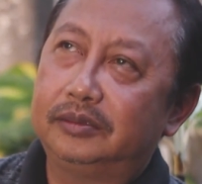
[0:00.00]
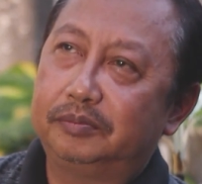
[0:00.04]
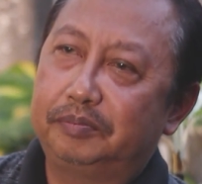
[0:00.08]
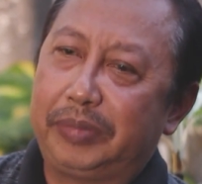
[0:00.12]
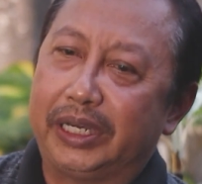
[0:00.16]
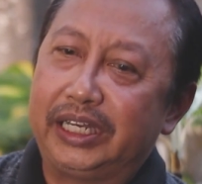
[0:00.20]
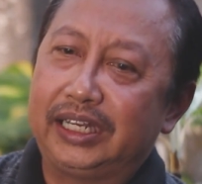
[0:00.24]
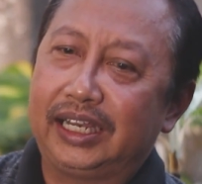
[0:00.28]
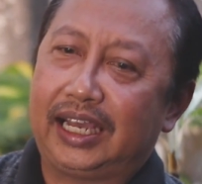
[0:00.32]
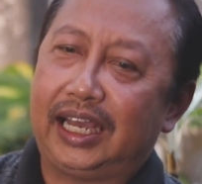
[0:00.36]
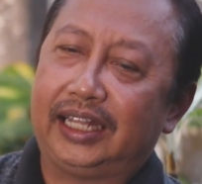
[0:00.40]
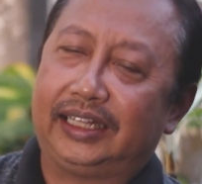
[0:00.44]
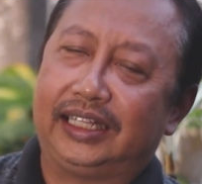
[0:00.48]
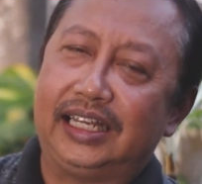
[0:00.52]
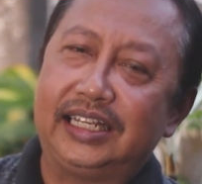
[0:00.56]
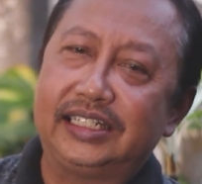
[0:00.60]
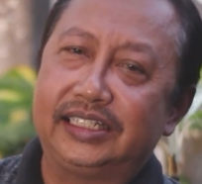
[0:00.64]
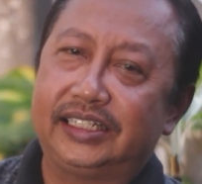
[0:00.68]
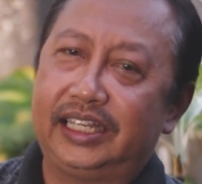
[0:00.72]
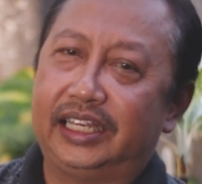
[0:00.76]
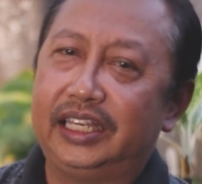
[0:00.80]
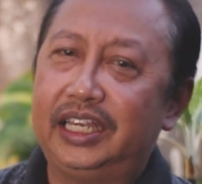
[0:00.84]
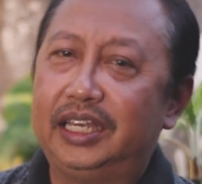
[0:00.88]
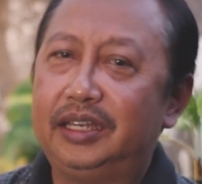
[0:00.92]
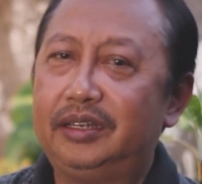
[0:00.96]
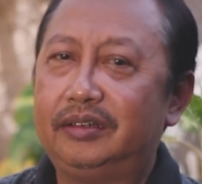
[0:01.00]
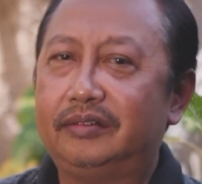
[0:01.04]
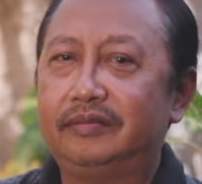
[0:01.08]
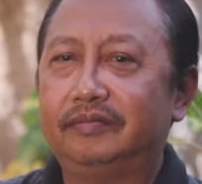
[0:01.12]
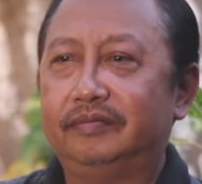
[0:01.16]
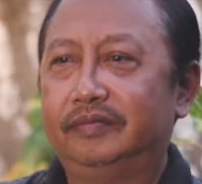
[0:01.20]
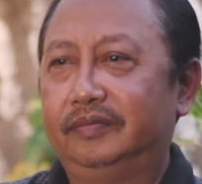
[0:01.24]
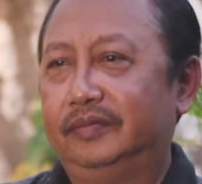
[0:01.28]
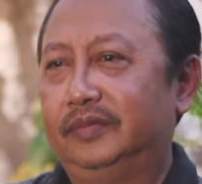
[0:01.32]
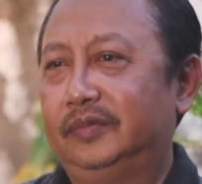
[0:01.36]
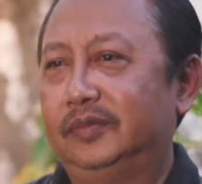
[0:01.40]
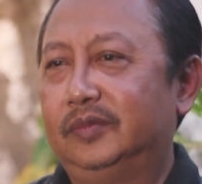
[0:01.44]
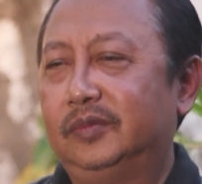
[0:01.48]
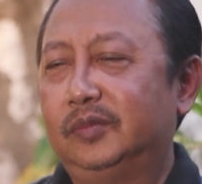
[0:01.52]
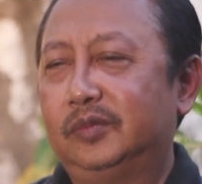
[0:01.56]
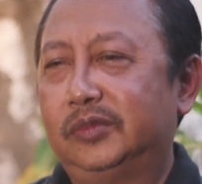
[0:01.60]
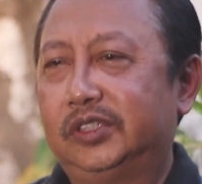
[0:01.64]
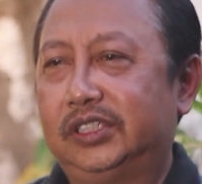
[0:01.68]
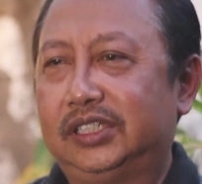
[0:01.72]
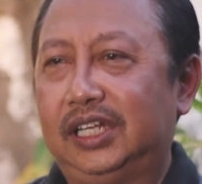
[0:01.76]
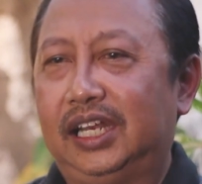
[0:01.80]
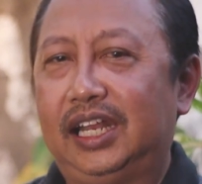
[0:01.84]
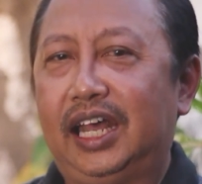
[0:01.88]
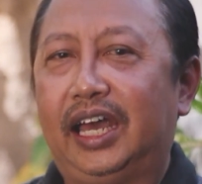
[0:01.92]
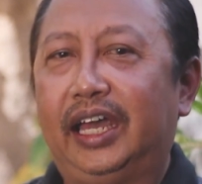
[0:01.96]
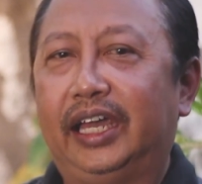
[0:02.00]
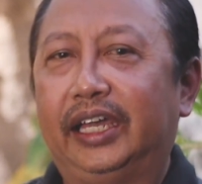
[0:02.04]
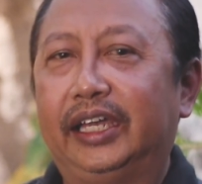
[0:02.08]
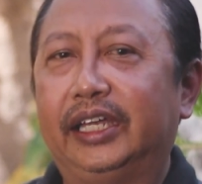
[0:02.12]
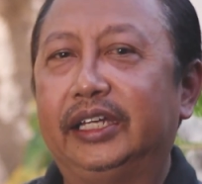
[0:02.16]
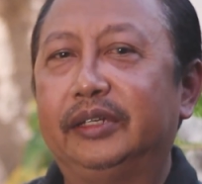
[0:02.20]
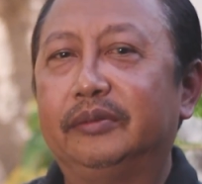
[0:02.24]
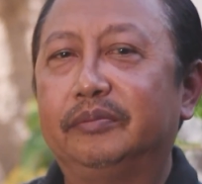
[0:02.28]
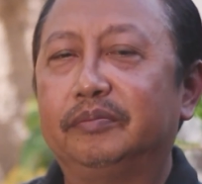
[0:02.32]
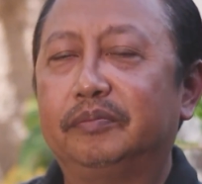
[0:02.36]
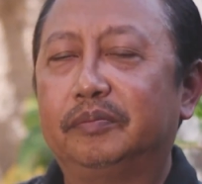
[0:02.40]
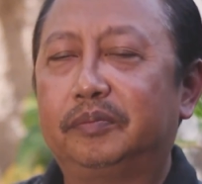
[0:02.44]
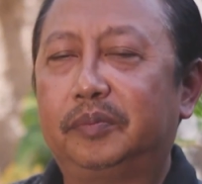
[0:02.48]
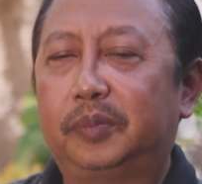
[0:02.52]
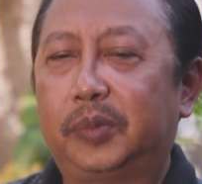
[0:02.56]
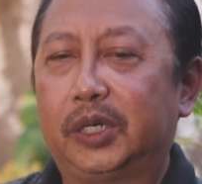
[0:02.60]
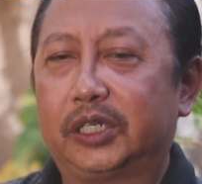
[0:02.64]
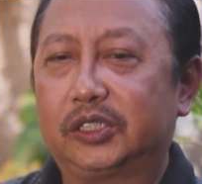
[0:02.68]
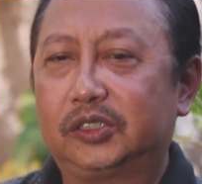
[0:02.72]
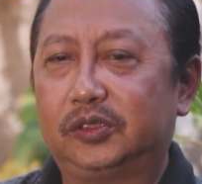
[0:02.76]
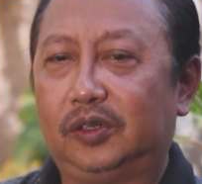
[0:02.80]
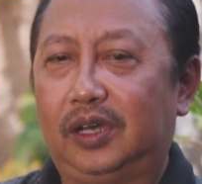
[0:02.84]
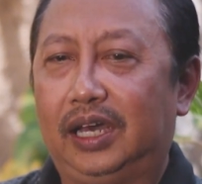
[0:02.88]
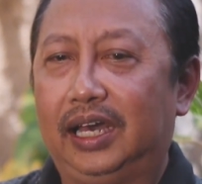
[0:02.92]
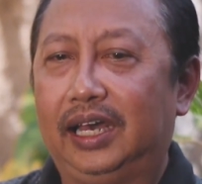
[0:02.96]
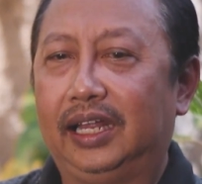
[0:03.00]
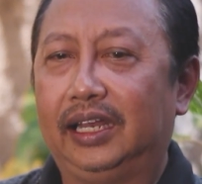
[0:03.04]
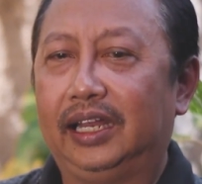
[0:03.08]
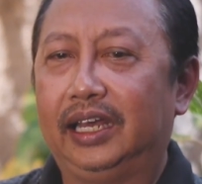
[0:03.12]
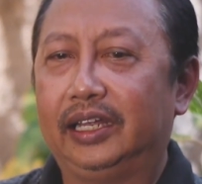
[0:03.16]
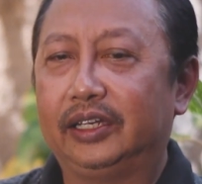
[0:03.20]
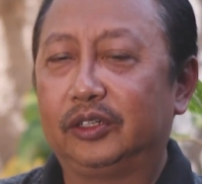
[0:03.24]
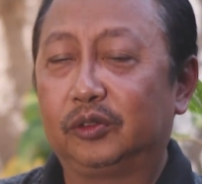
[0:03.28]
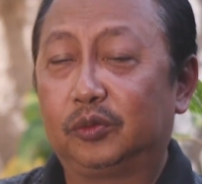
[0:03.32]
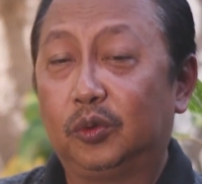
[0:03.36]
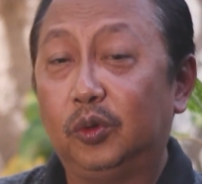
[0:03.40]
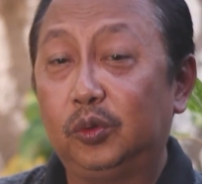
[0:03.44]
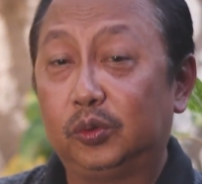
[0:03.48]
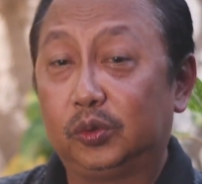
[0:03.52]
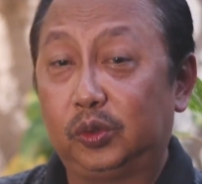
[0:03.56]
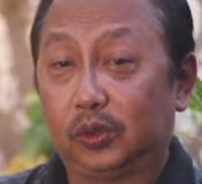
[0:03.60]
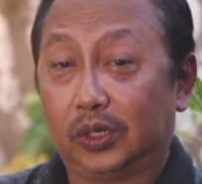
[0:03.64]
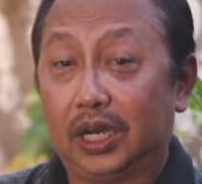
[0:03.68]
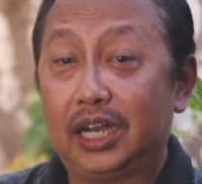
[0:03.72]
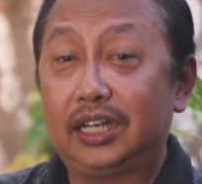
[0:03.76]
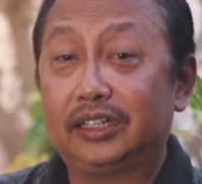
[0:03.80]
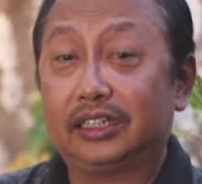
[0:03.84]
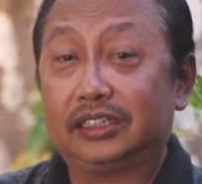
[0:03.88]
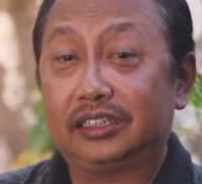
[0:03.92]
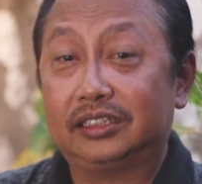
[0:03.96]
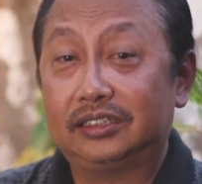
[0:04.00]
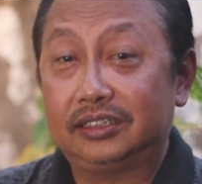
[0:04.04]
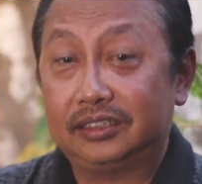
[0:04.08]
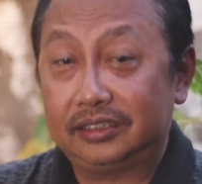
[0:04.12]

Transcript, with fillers: pendekatan saya selain persoalan kultural,